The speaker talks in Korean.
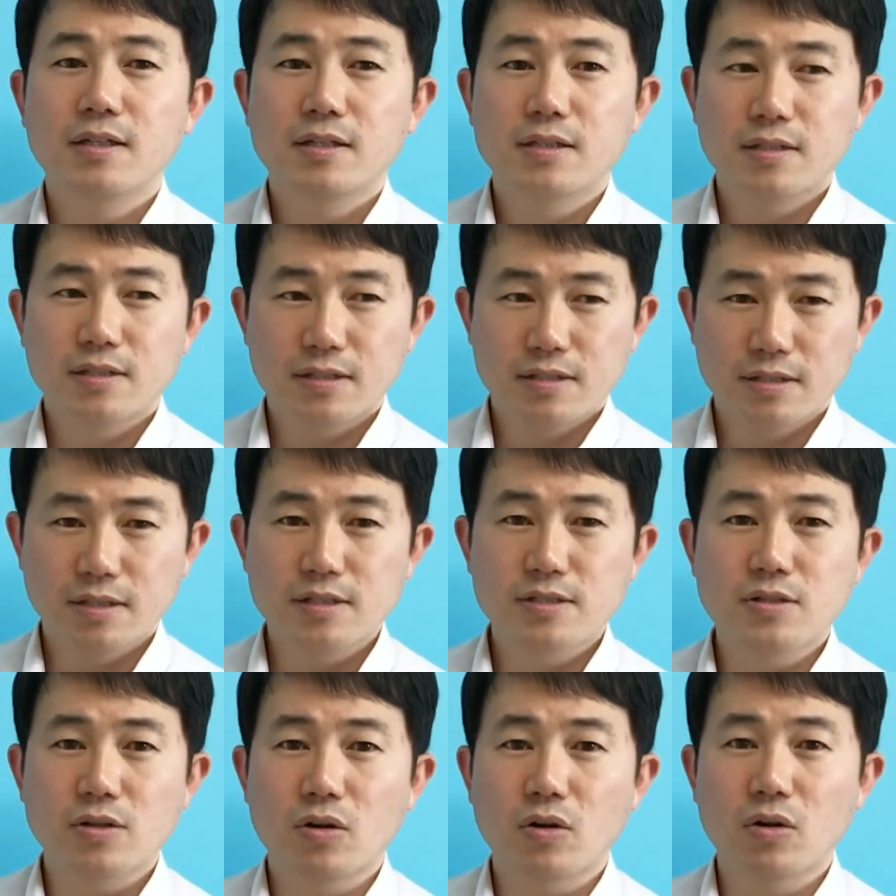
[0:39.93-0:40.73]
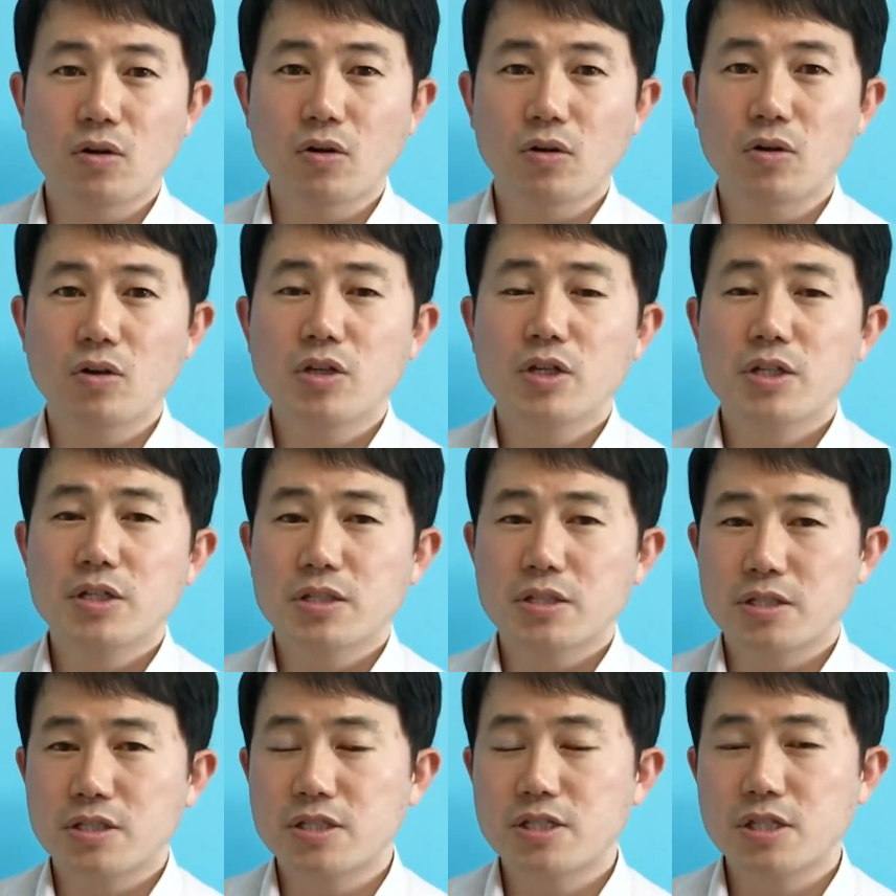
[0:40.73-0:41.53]
그래서
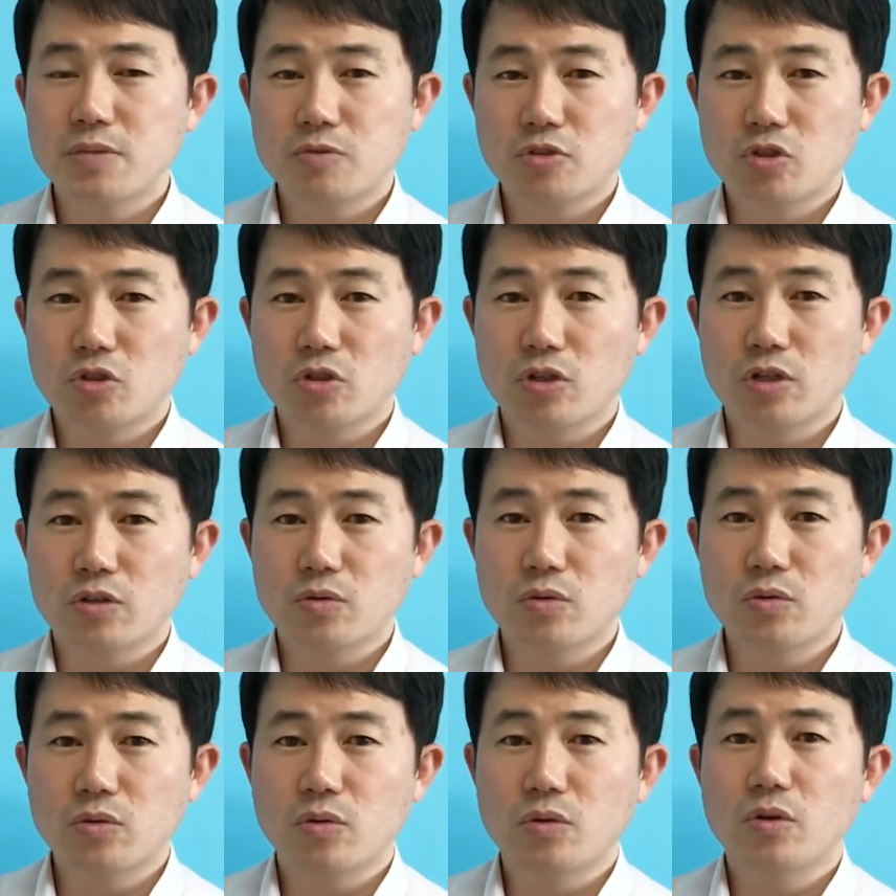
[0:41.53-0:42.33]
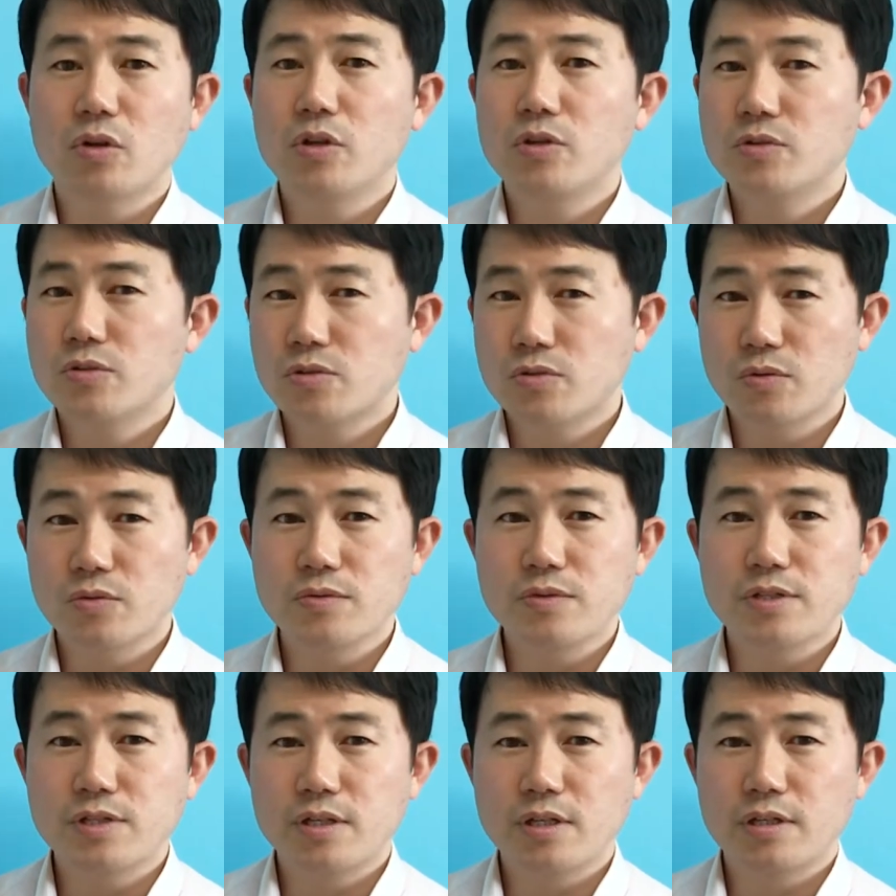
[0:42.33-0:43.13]
이제부터라도
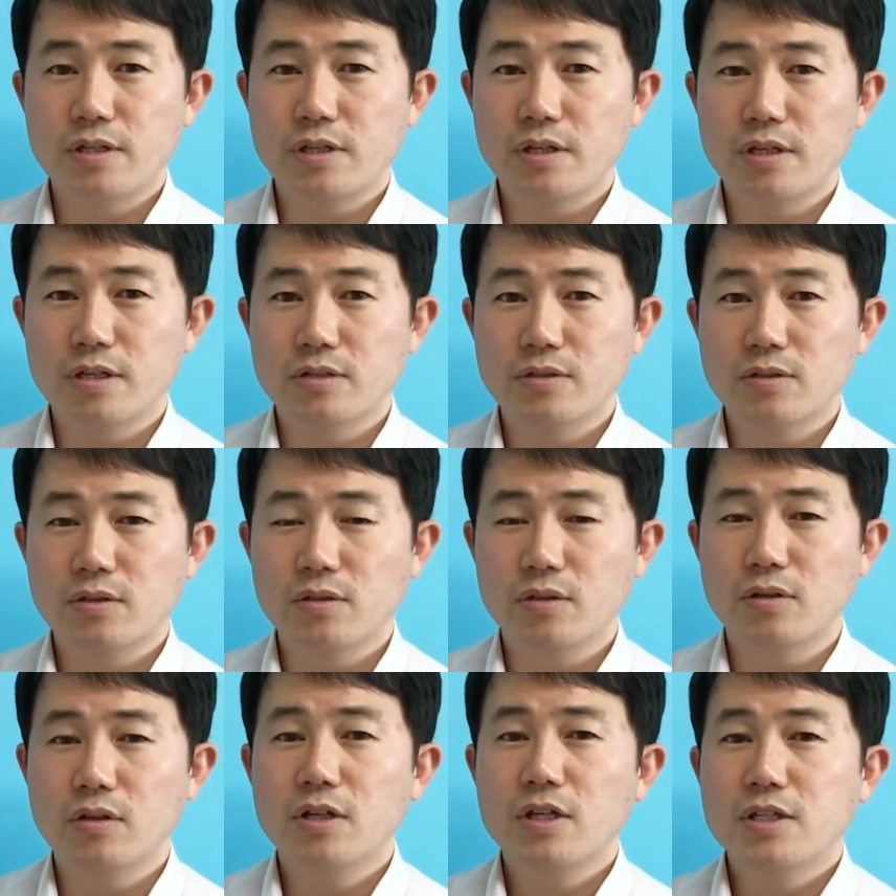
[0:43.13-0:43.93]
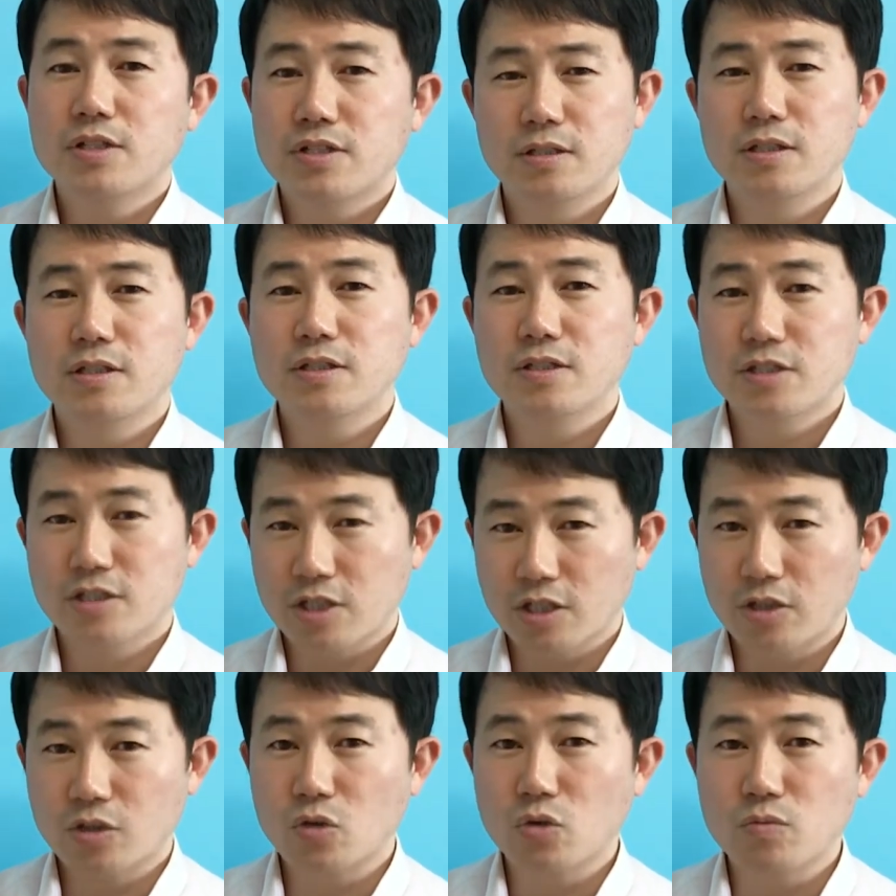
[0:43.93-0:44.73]
존재에 대해서
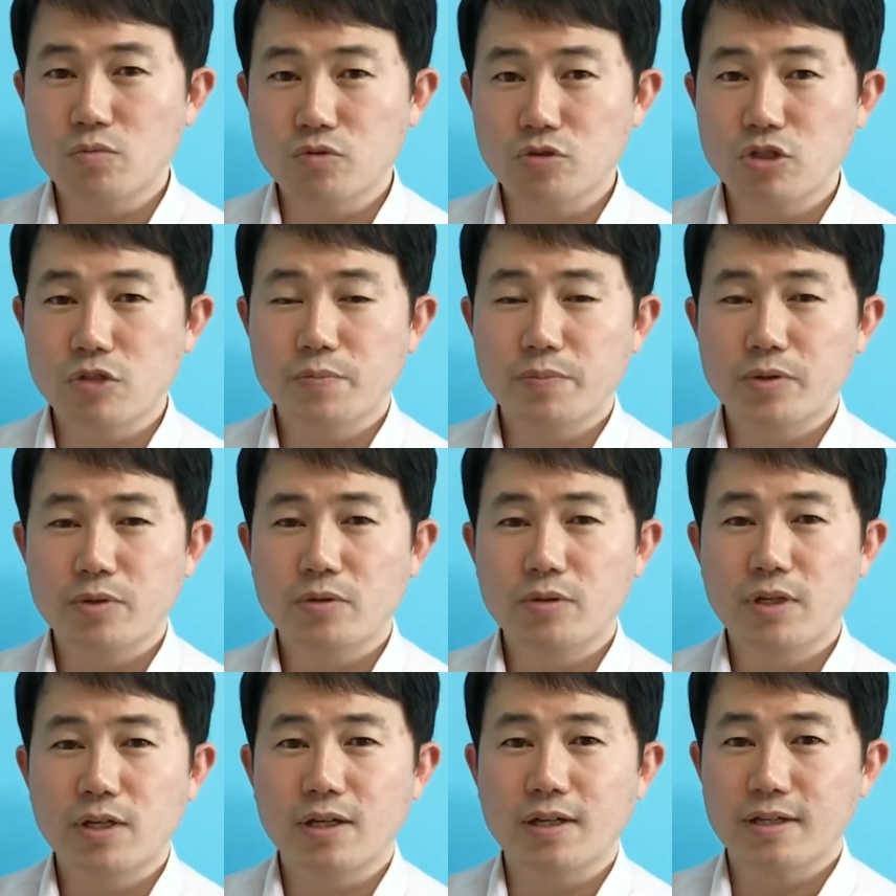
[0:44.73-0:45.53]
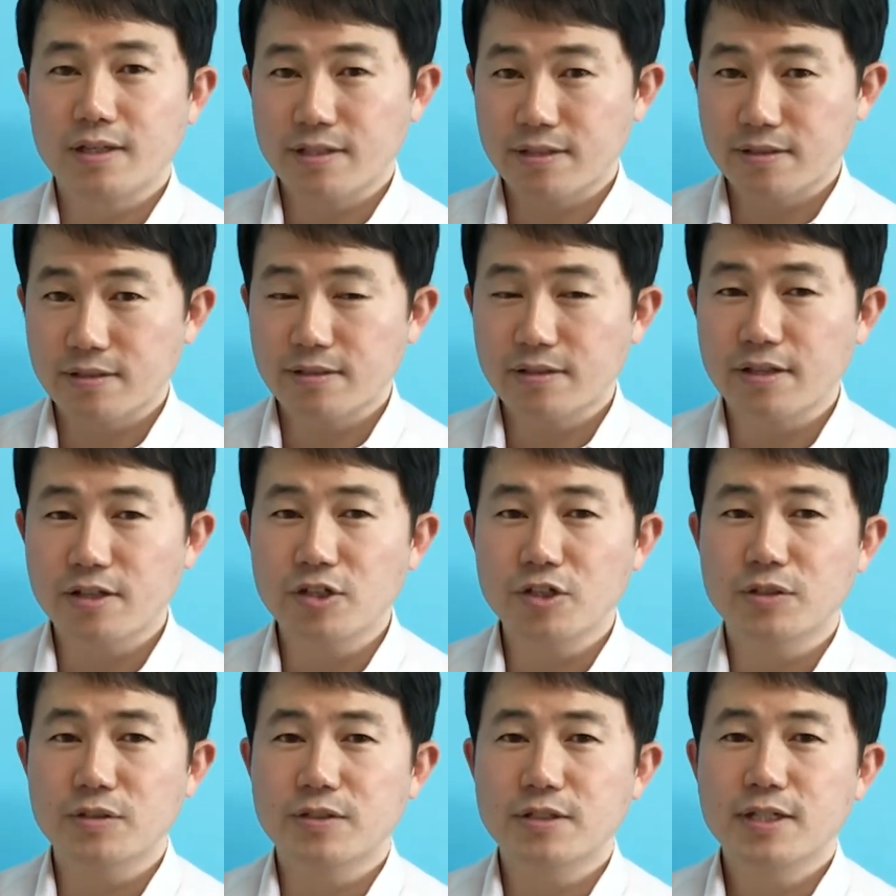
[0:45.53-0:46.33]
제대로 물을 필요가
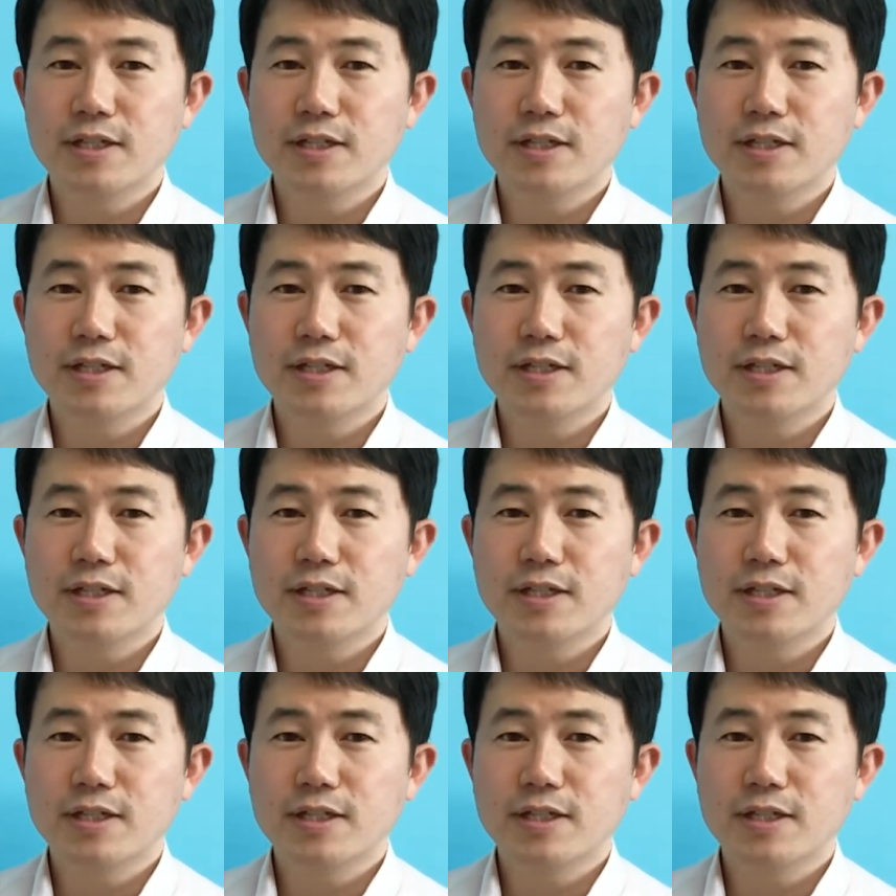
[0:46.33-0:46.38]
있는데요.